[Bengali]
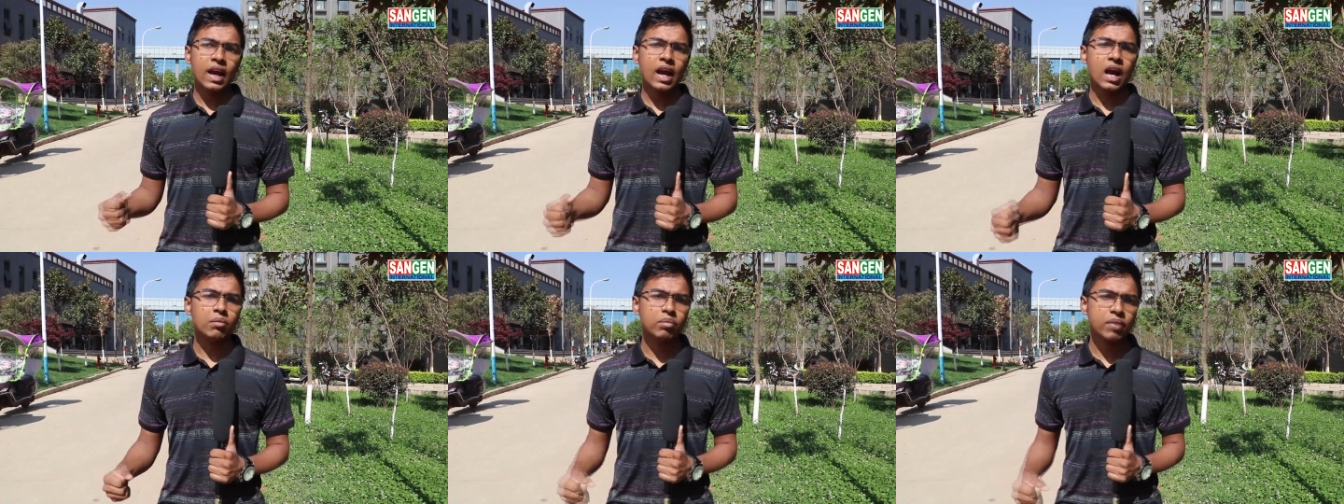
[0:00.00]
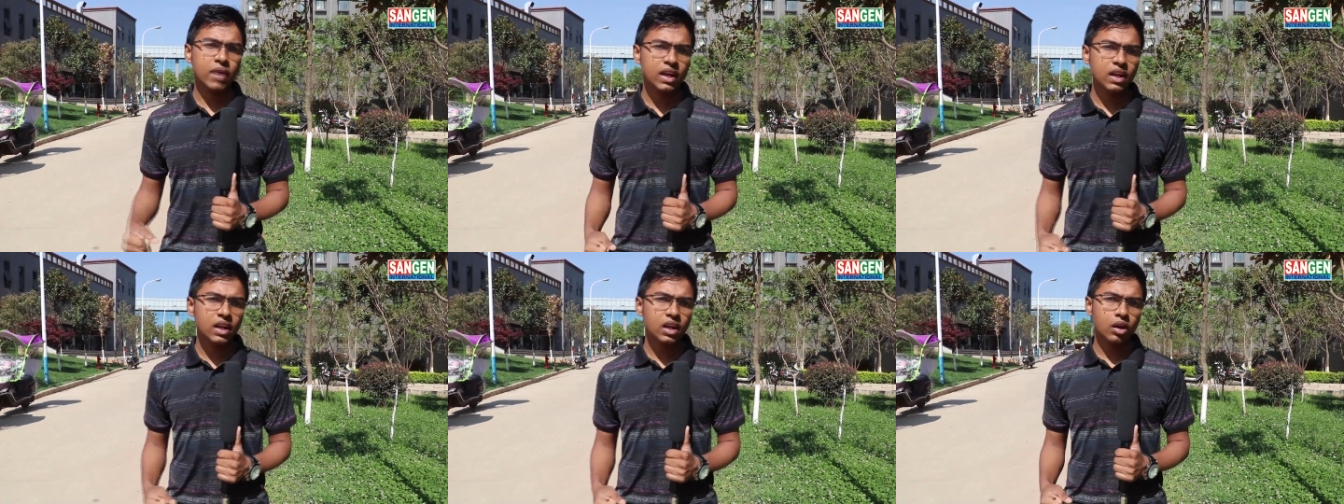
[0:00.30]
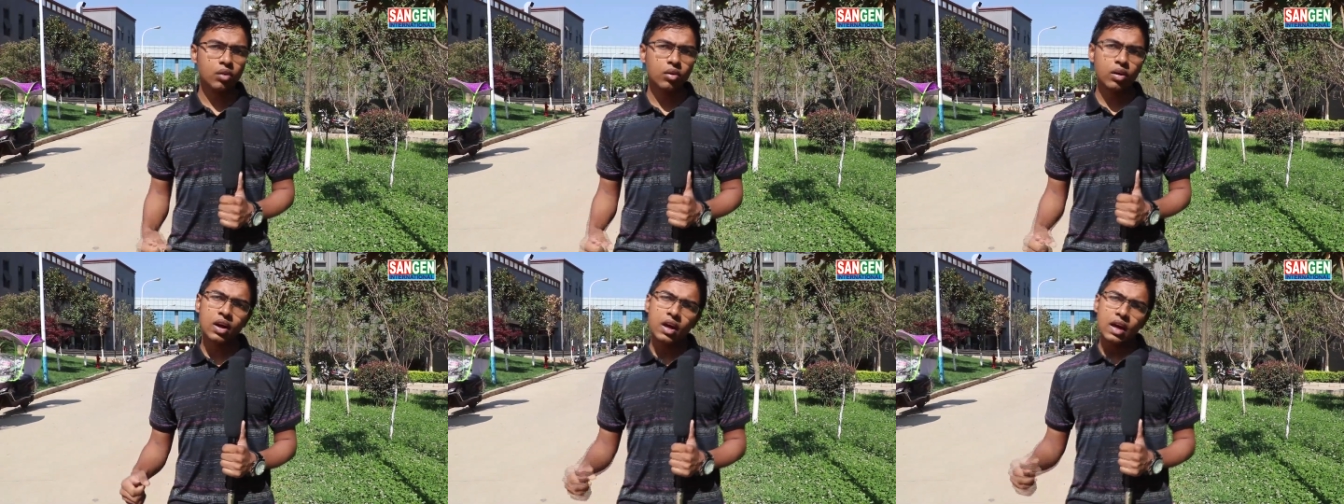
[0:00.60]
খাপ খাইয়ে
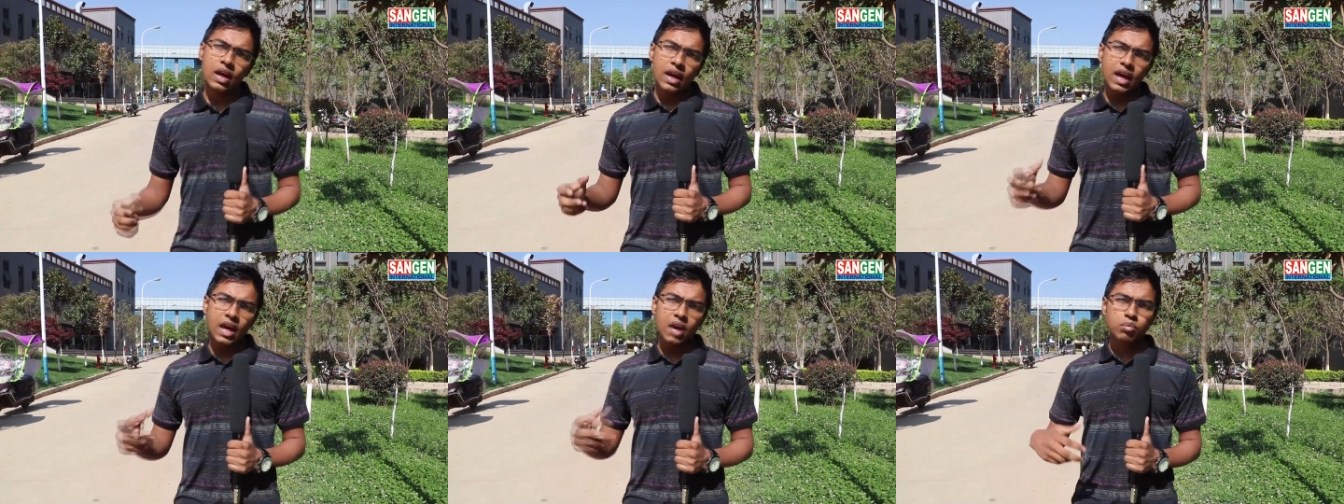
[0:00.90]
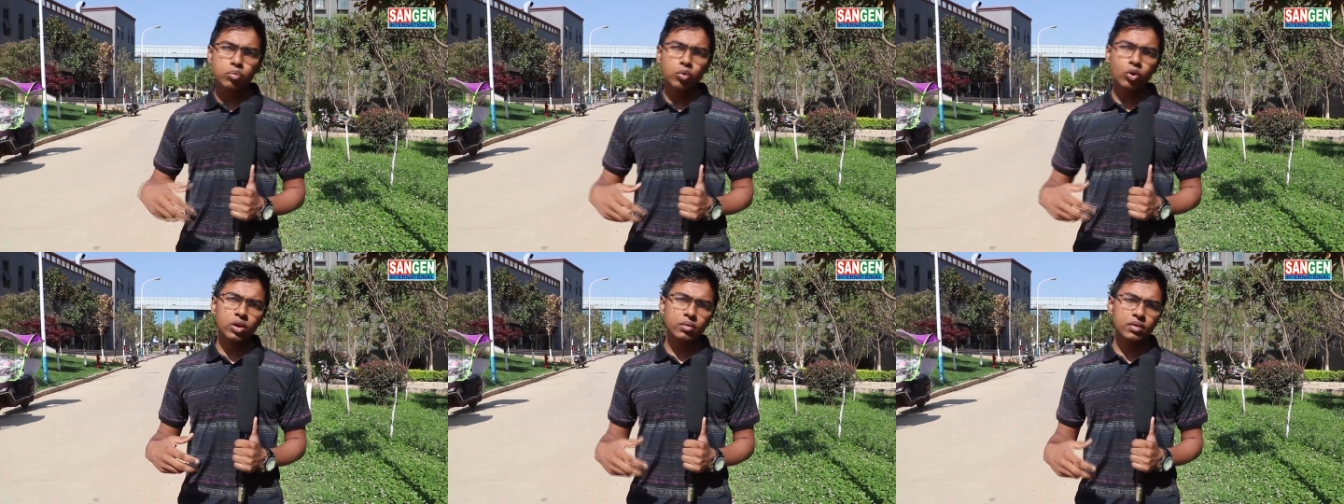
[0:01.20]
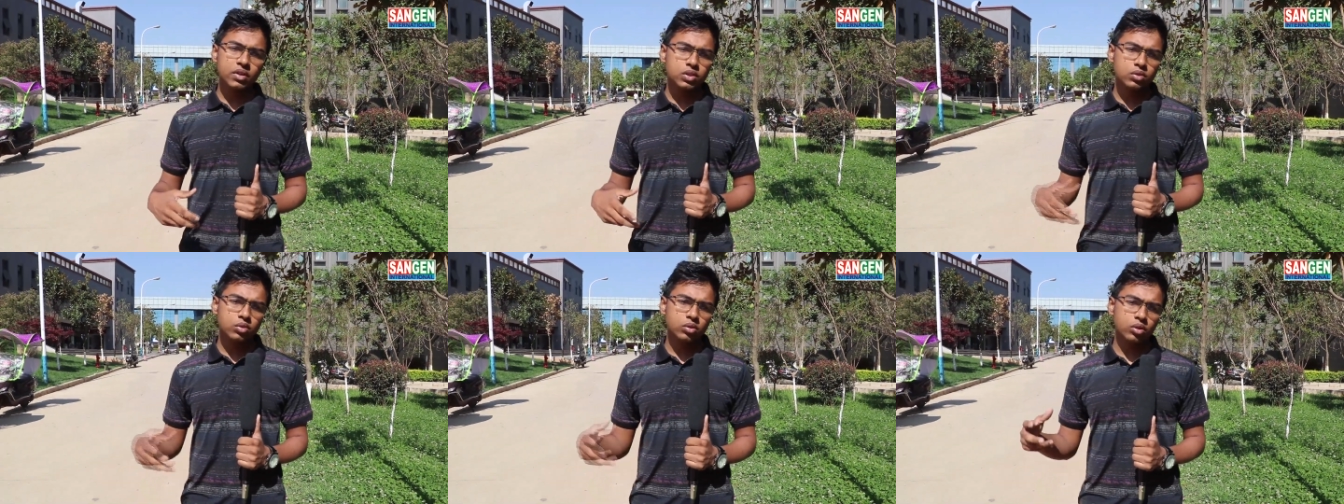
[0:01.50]
নেওয়া এই
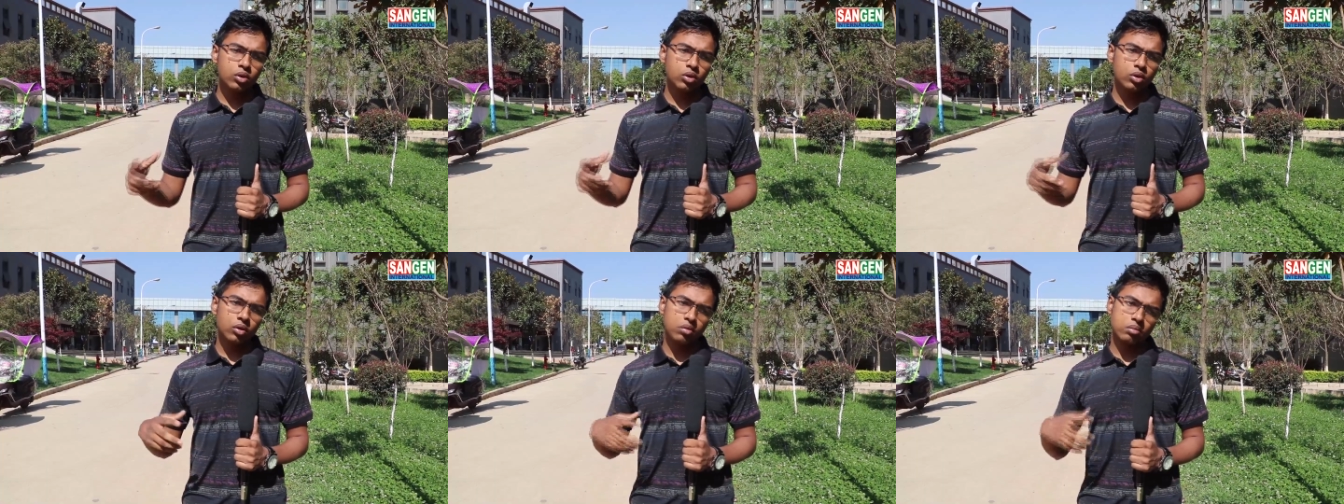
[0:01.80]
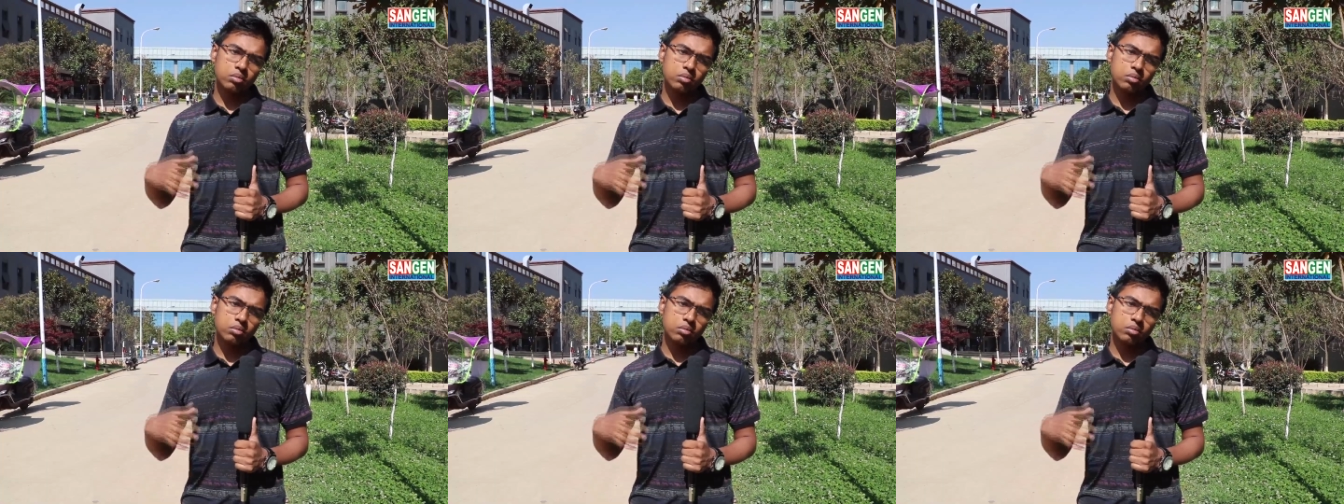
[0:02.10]
পরিবেশগুলো